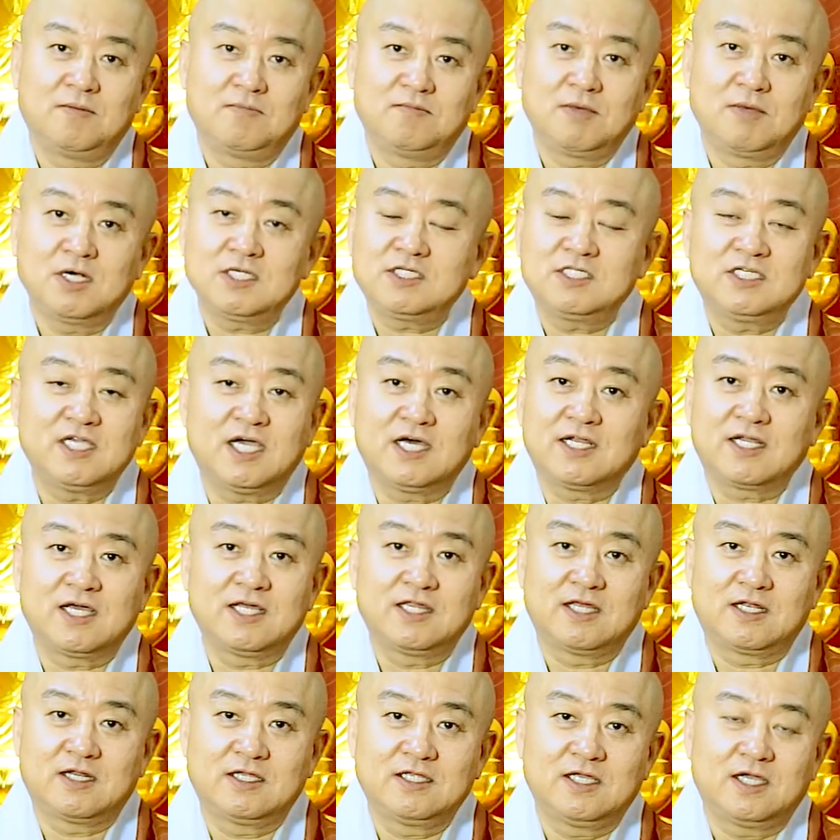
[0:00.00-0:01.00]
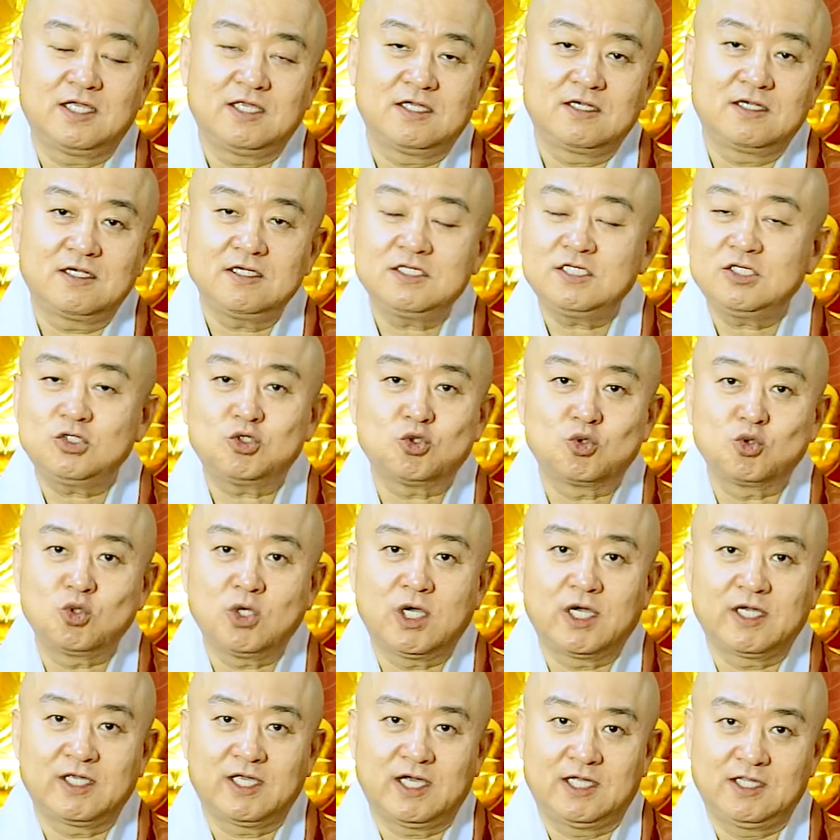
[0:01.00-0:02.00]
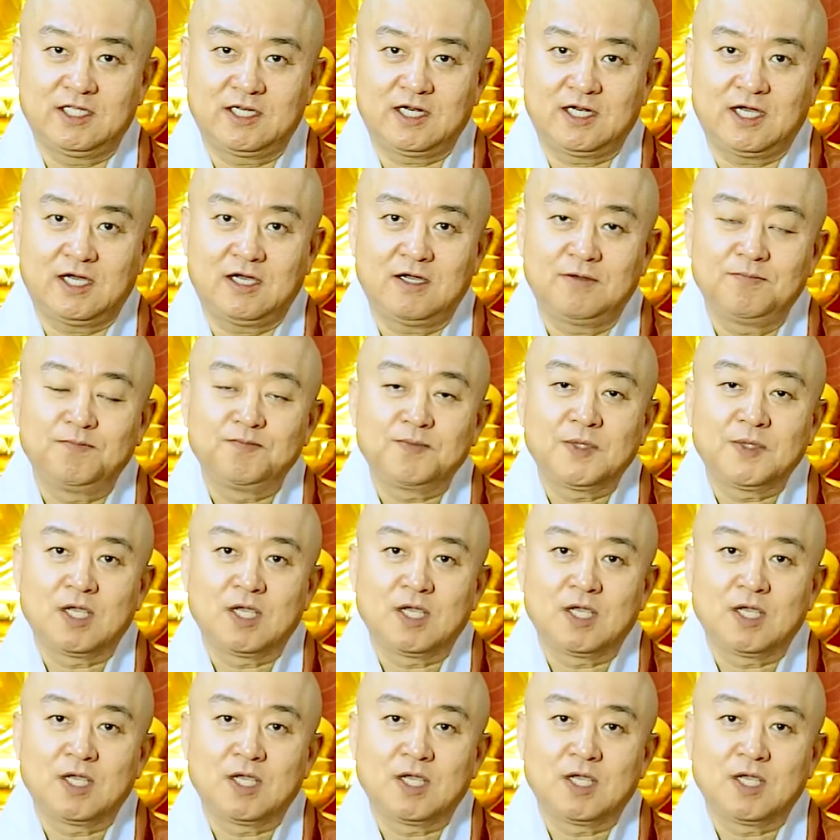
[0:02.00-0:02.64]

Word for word: 먹지 않아야 되느냐 이것이 중요한 게 아니라